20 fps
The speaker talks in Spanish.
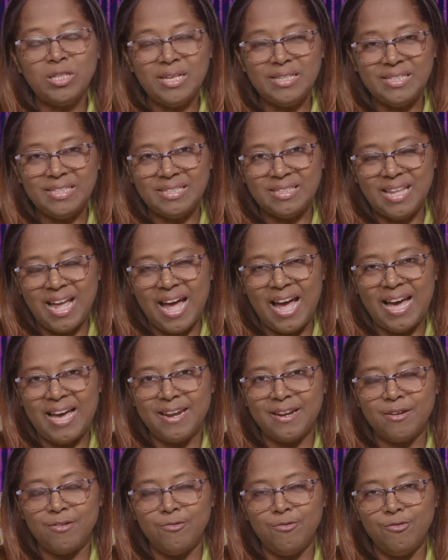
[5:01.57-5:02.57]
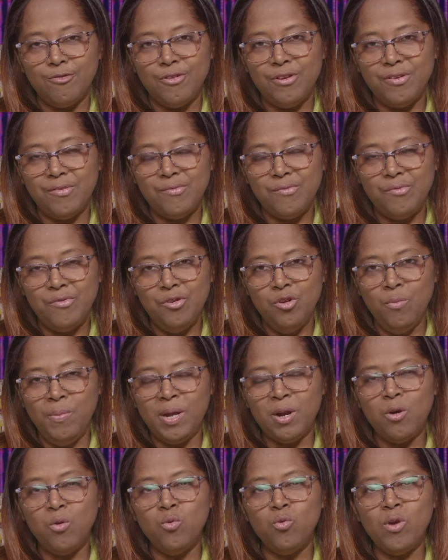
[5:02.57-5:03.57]
estar,
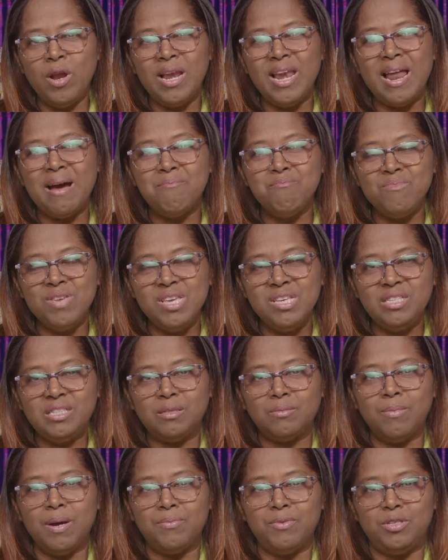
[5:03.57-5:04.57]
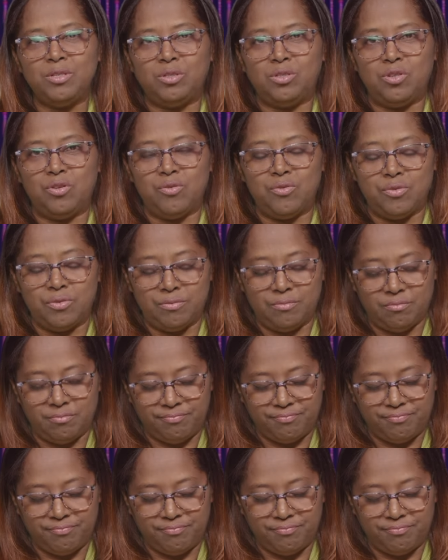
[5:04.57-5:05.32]
número uno, en la misma visión.